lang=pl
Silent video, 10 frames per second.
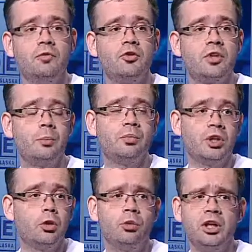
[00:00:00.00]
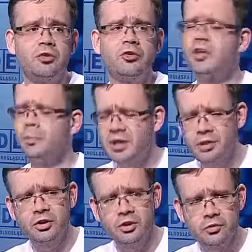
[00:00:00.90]
więc tam tej komunikacji jest
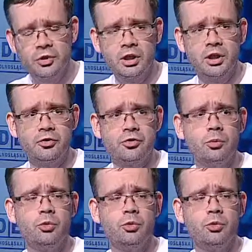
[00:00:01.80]
naprawdę niezwykle gęsto,